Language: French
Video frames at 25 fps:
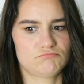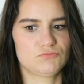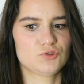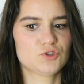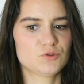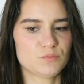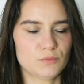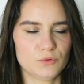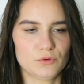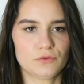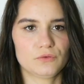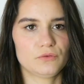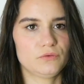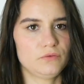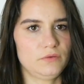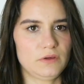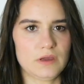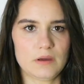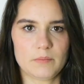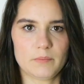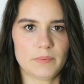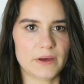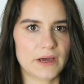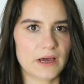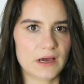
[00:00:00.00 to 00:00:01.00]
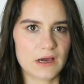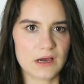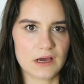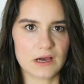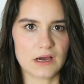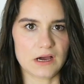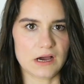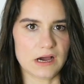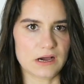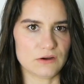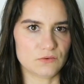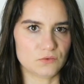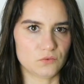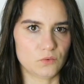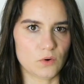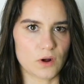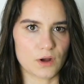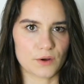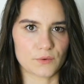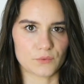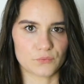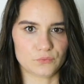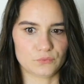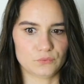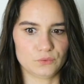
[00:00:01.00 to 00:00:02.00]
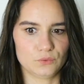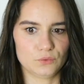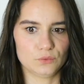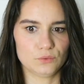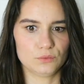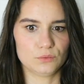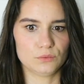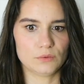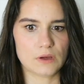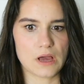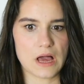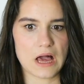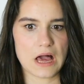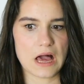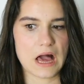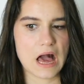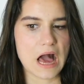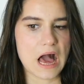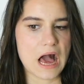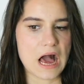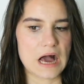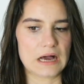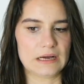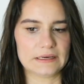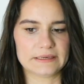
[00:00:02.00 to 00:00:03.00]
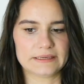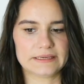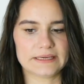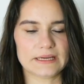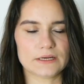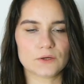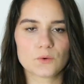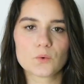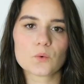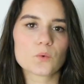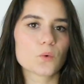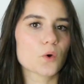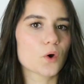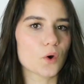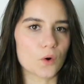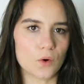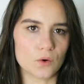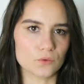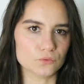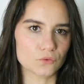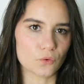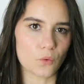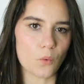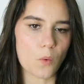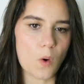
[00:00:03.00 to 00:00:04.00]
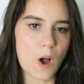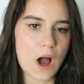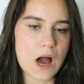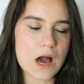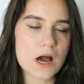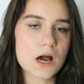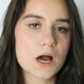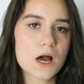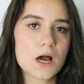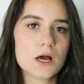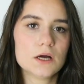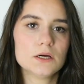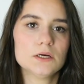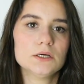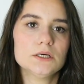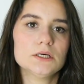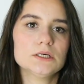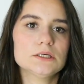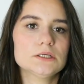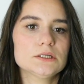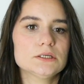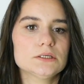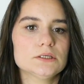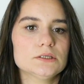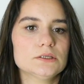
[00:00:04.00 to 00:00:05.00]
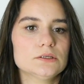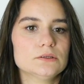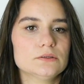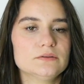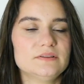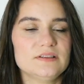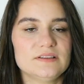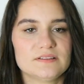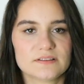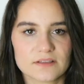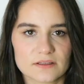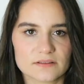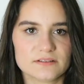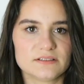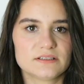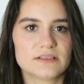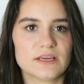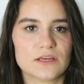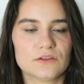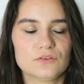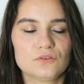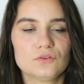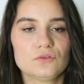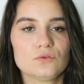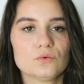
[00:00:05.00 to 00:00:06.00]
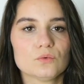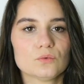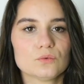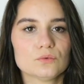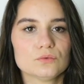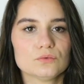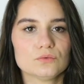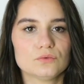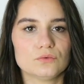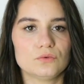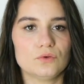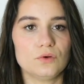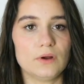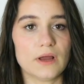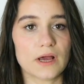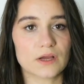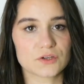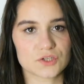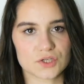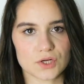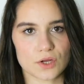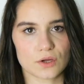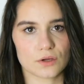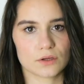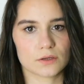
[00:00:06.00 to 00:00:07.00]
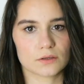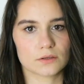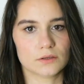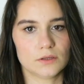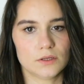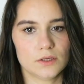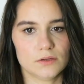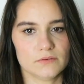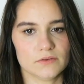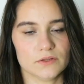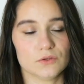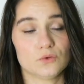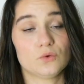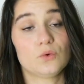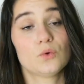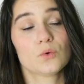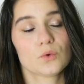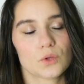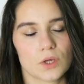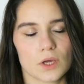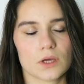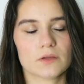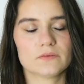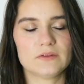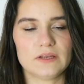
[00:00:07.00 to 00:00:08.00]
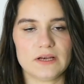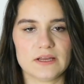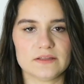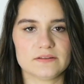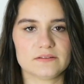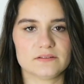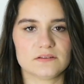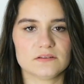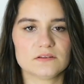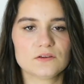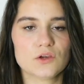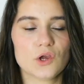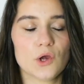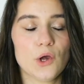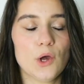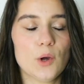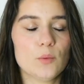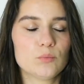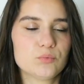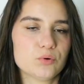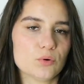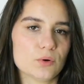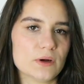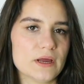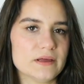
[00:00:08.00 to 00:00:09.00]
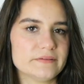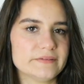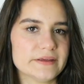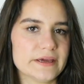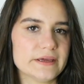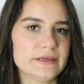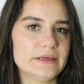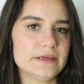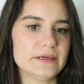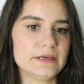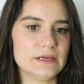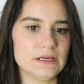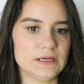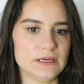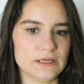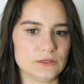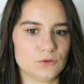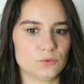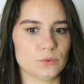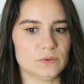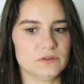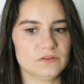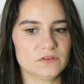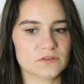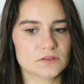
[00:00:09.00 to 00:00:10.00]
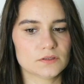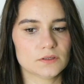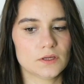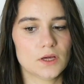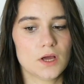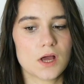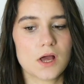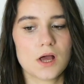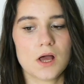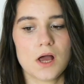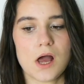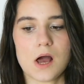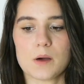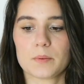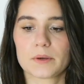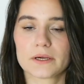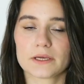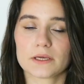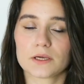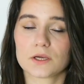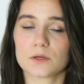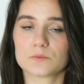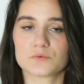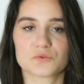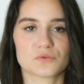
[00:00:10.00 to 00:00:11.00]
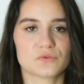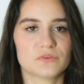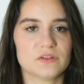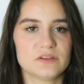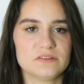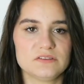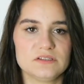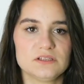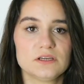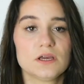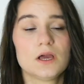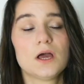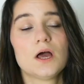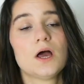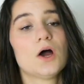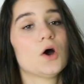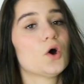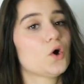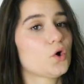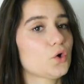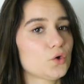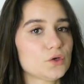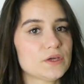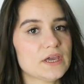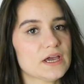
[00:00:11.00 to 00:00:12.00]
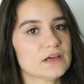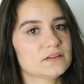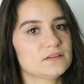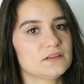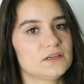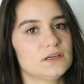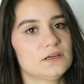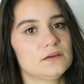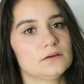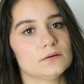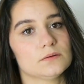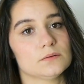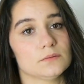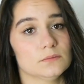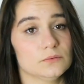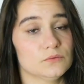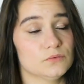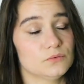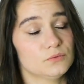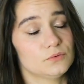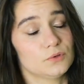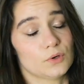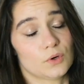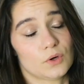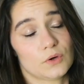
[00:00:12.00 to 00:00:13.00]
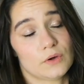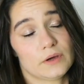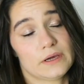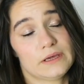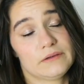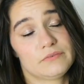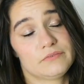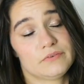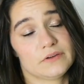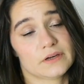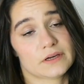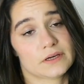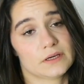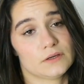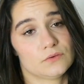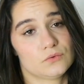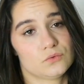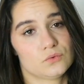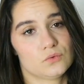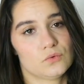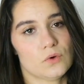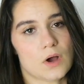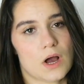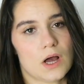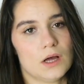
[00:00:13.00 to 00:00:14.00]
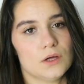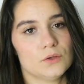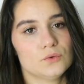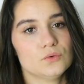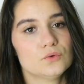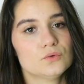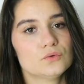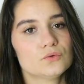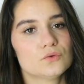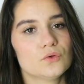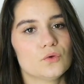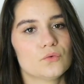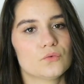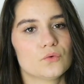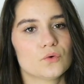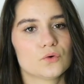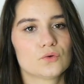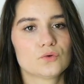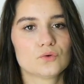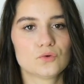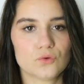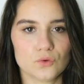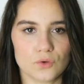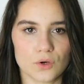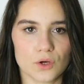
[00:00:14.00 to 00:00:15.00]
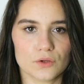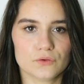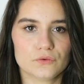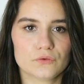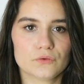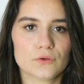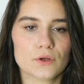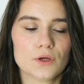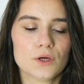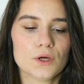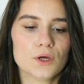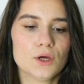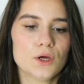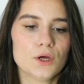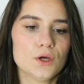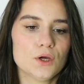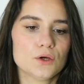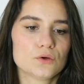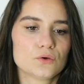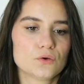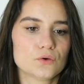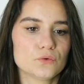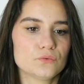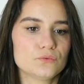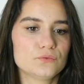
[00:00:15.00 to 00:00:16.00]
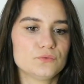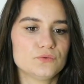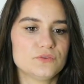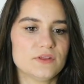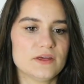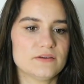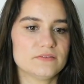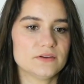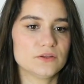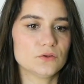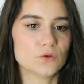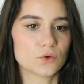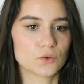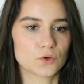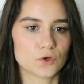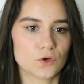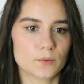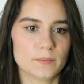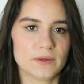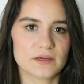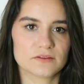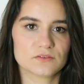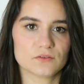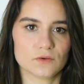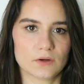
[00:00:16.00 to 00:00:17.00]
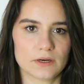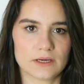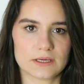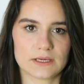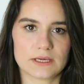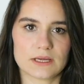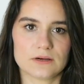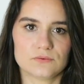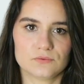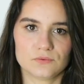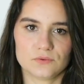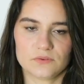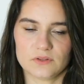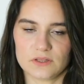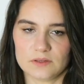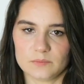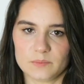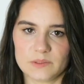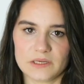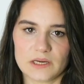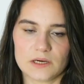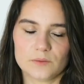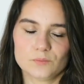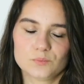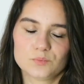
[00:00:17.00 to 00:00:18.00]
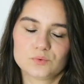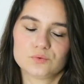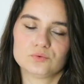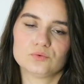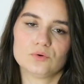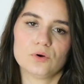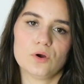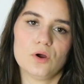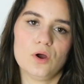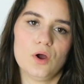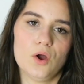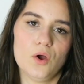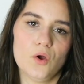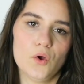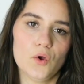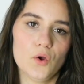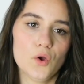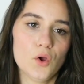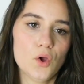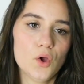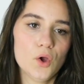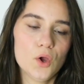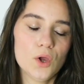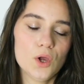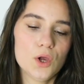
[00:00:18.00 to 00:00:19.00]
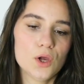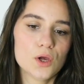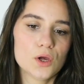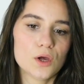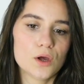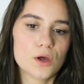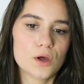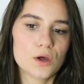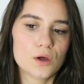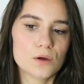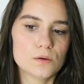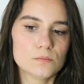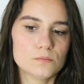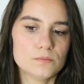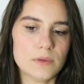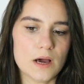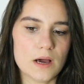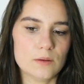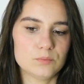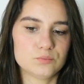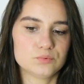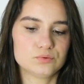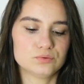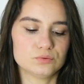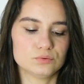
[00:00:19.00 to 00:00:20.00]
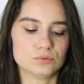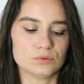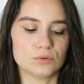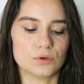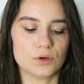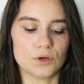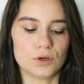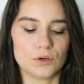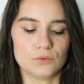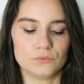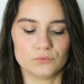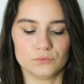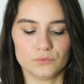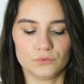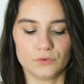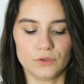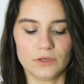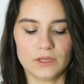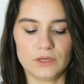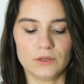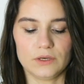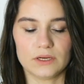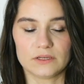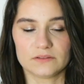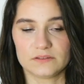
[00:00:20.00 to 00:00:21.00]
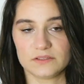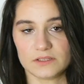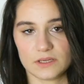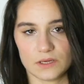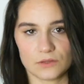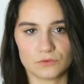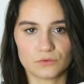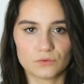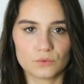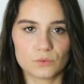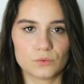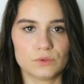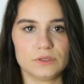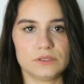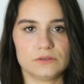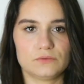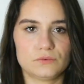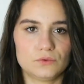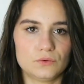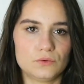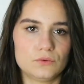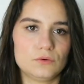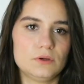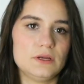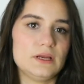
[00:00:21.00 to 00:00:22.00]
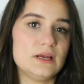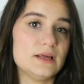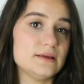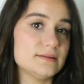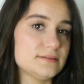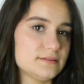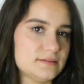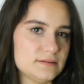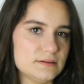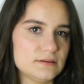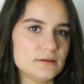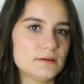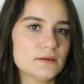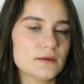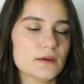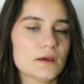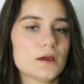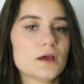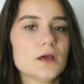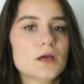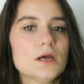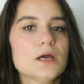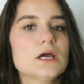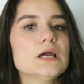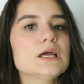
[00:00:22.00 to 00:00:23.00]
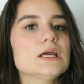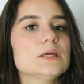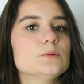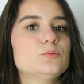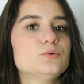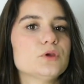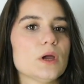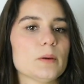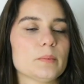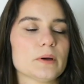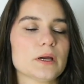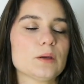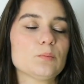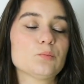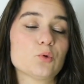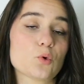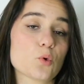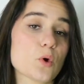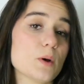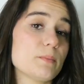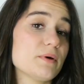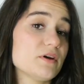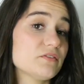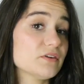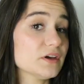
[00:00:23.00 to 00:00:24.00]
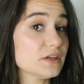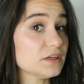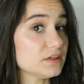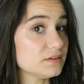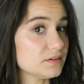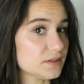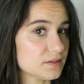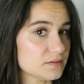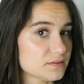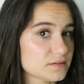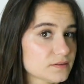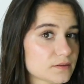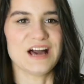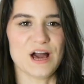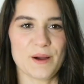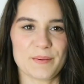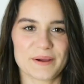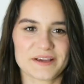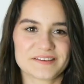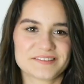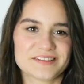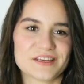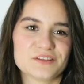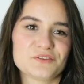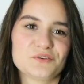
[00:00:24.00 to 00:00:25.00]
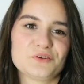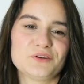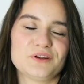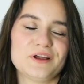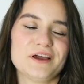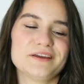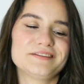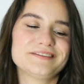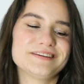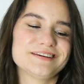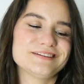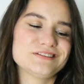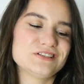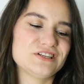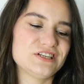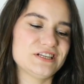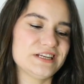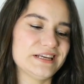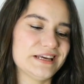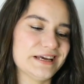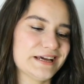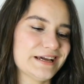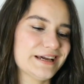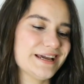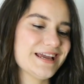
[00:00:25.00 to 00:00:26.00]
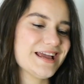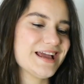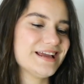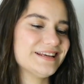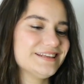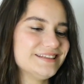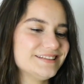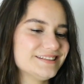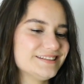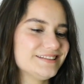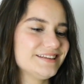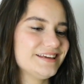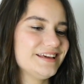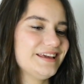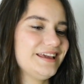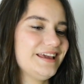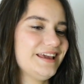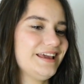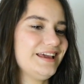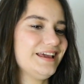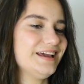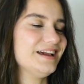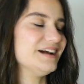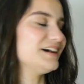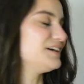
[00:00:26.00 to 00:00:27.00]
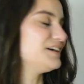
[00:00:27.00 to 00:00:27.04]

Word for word: je me souviens pas avoir vu à un quelconque endroit euh, des indications de largeur, de longueur d'élastique pour la taille et les cuisses. Après, comme je vous ai dit, regardez, euh, référez-vous à une de vos culottes que vous avez dans le commerce dans laquelle vous êtes bien pour, euh, bah pour vous donner une indication au niveau de l'élastique et puis après pourquoi pas faire des tests. Après cette culotte j'ai réalisé